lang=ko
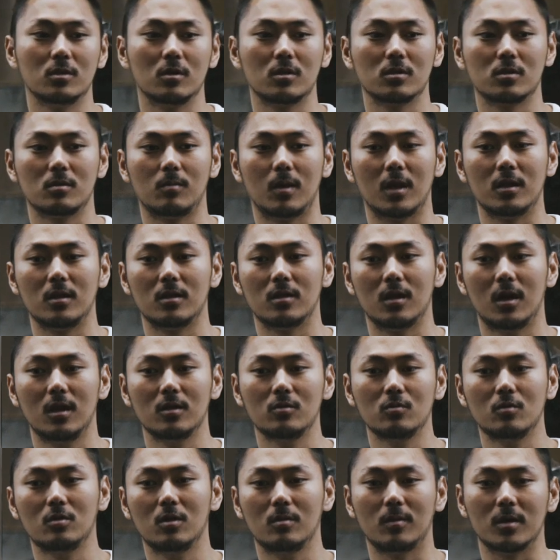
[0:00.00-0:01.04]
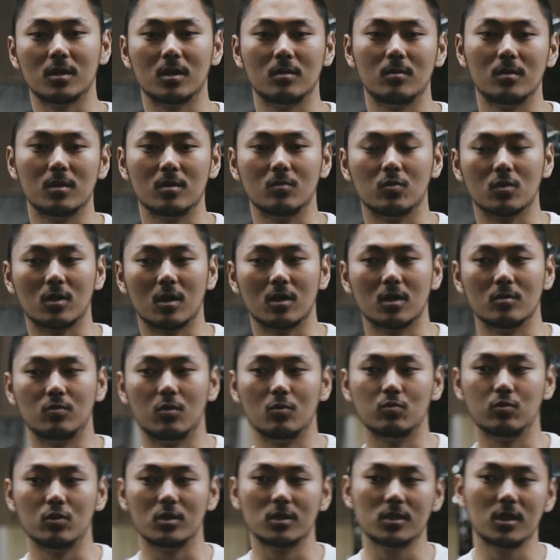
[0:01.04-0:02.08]
들어서 많이 하는 하드코어 바디빌딩보다는
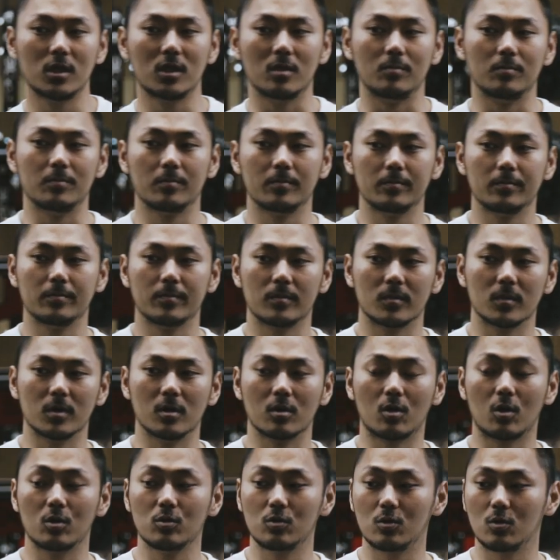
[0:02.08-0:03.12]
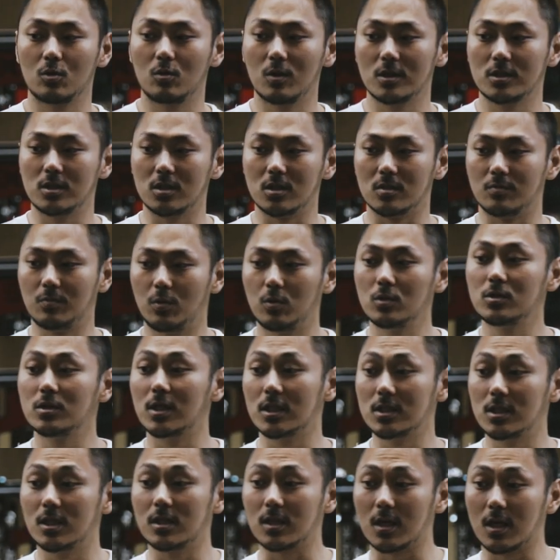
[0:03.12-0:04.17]
복부의 쉐입을 컨트롤하시는, 포즈
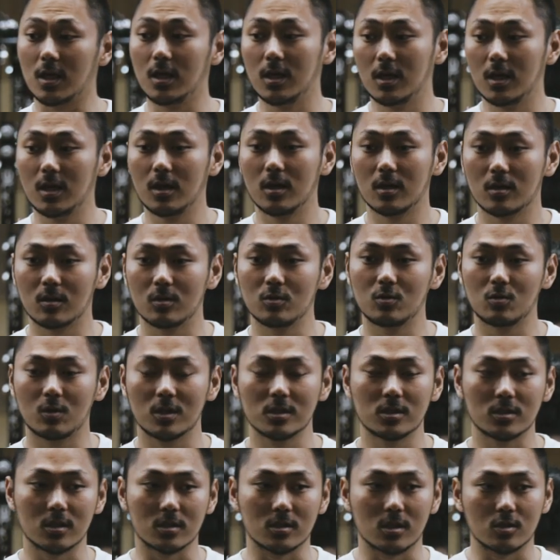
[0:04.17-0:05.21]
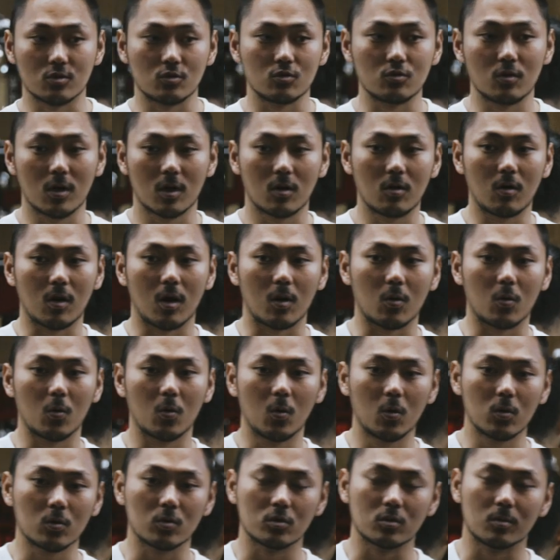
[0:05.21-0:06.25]
하실 때 컨트롤하시는 게 제일 중요할 것
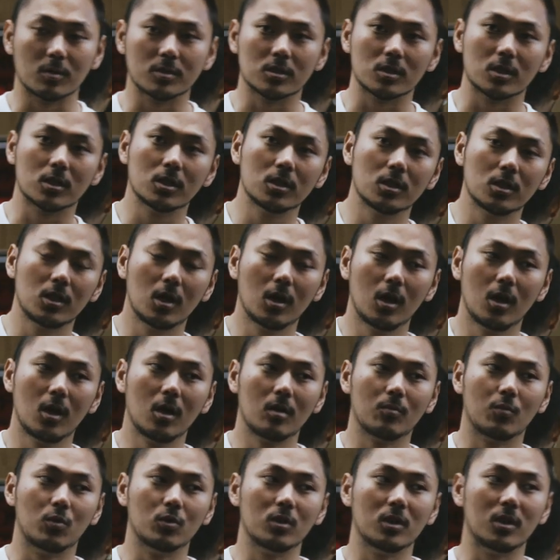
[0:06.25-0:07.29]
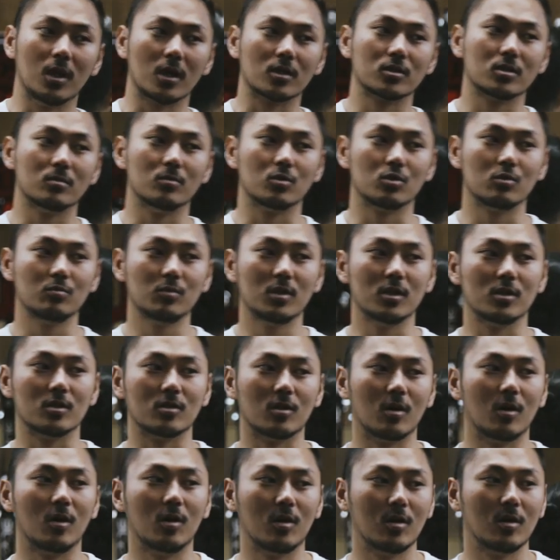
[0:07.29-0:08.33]
같고, 두 번째는 본인의 약점을 숨기는
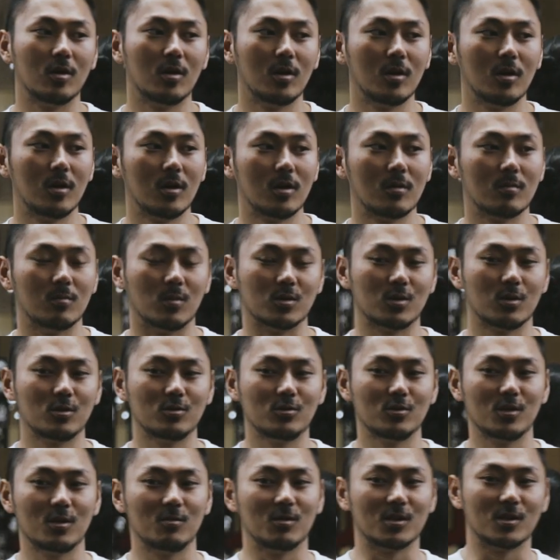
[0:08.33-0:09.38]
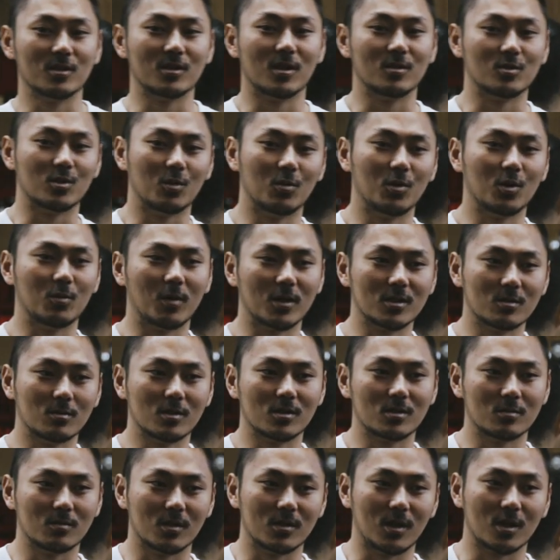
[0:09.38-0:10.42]
거. 뭐 철수 님이 그때 저번에도
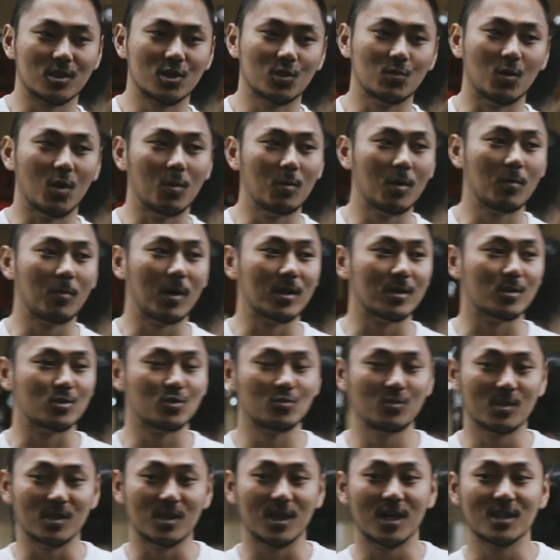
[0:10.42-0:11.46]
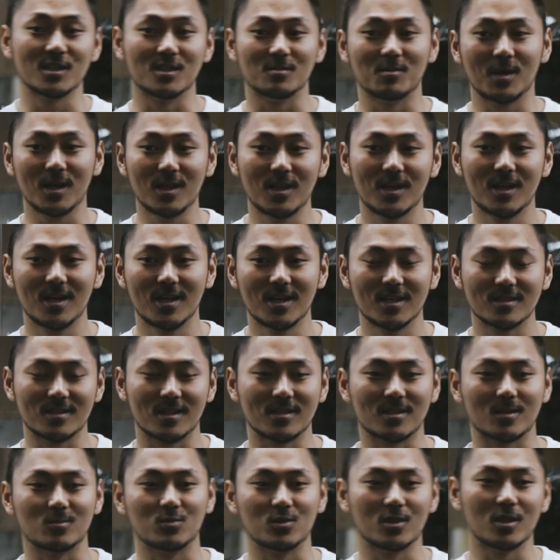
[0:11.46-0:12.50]
말씀하셨지만 약점이 얼마나 많은데 숨기냐 하지만
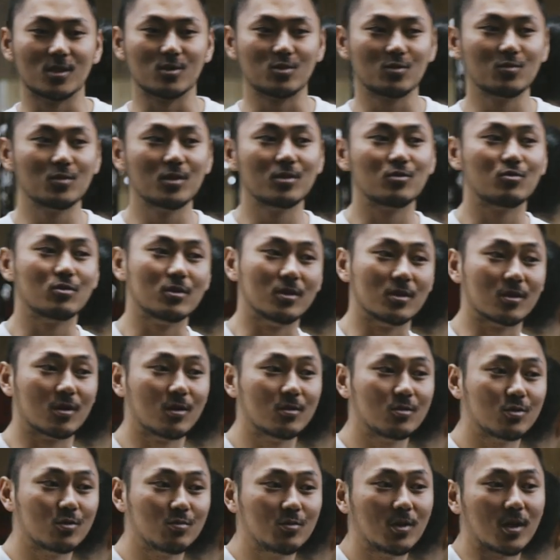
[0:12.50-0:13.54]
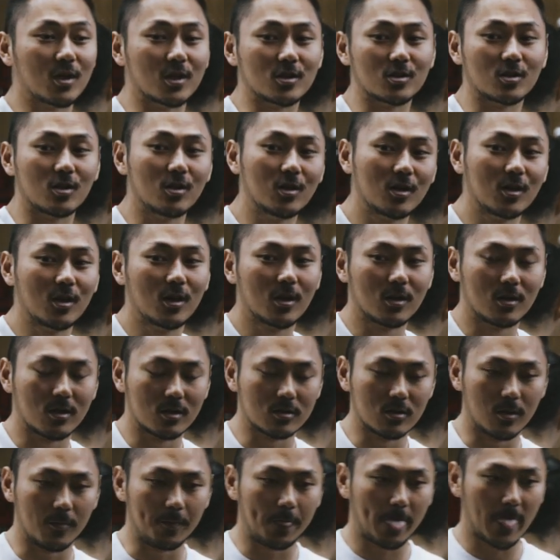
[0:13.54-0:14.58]
사실상 무대에서 숨길 수 있는 건 숨겨야겠죠.
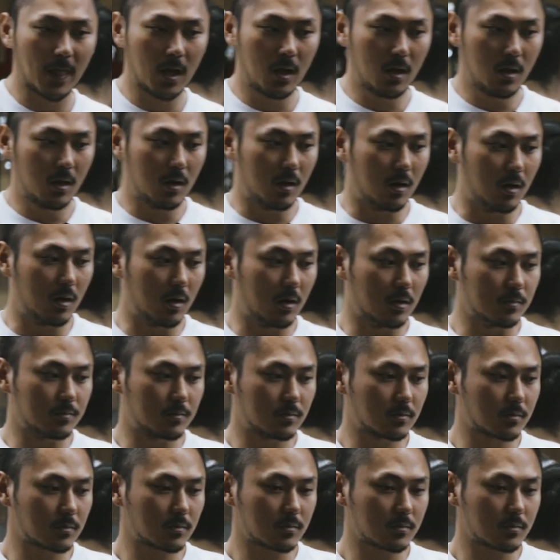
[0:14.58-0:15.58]
그래서 어